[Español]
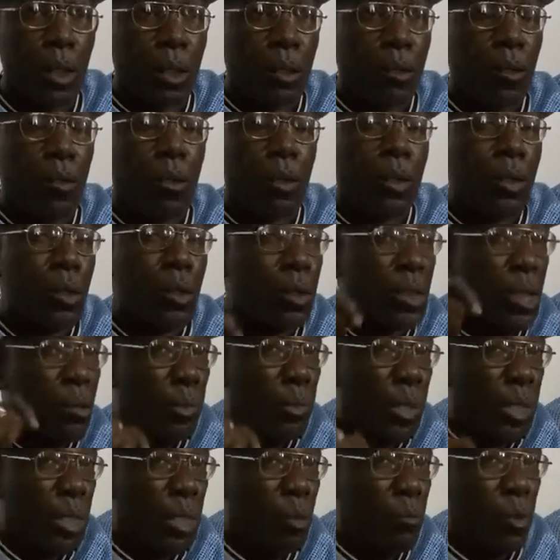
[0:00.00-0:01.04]
No, cuando ellos
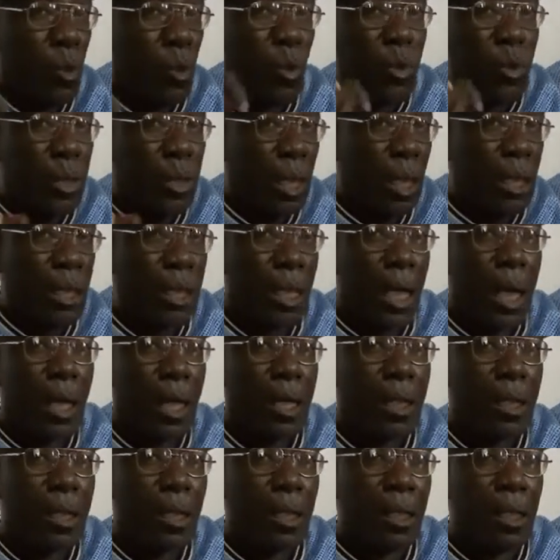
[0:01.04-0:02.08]
empiezan a improvisar
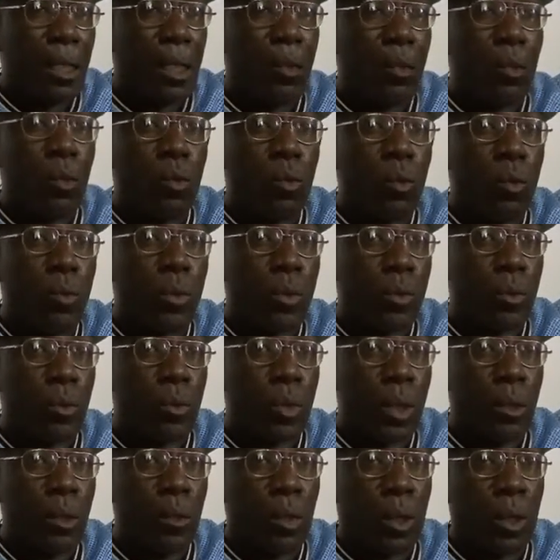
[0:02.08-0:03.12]
ya en los grupos
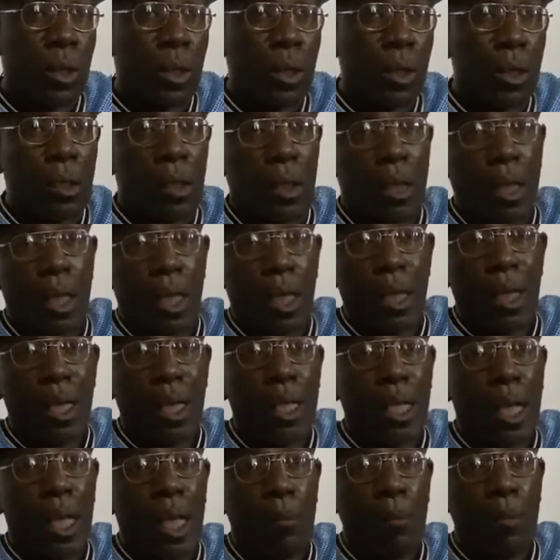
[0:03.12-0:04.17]
soneros, que
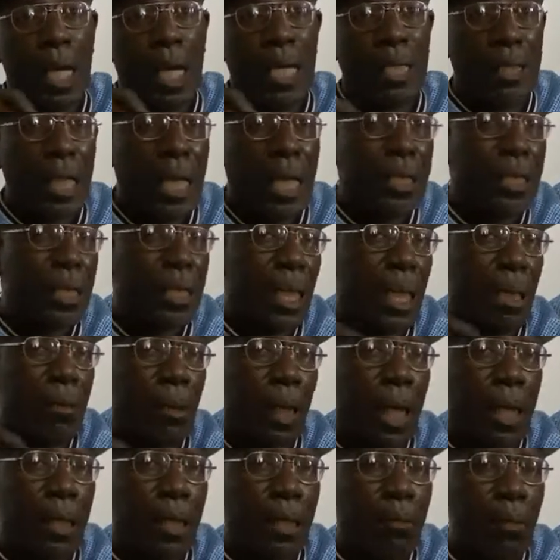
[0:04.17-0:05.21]
en la llamada salsa, en la
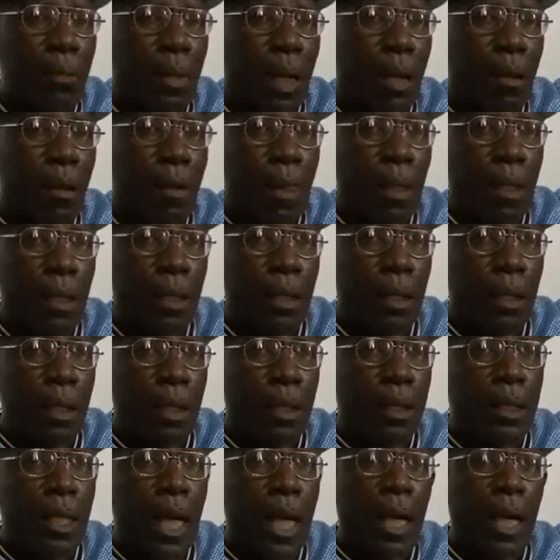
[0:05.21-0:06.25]
llamada timba,
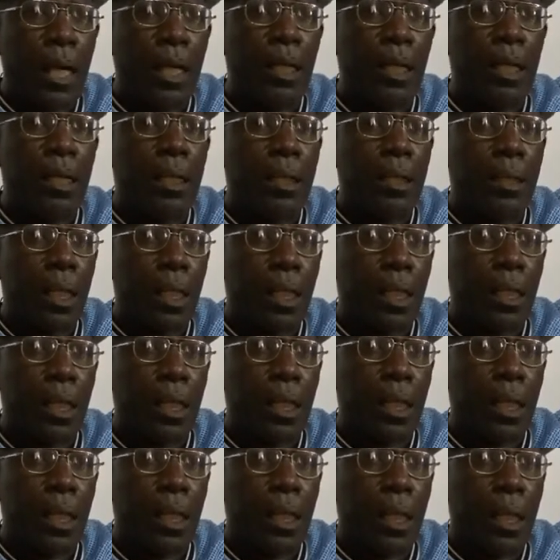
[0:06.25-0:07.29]
ya ahí,
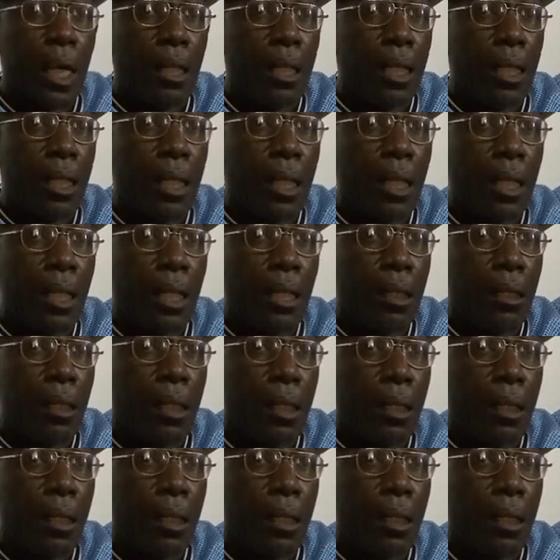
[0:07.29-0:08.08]
eh, eh,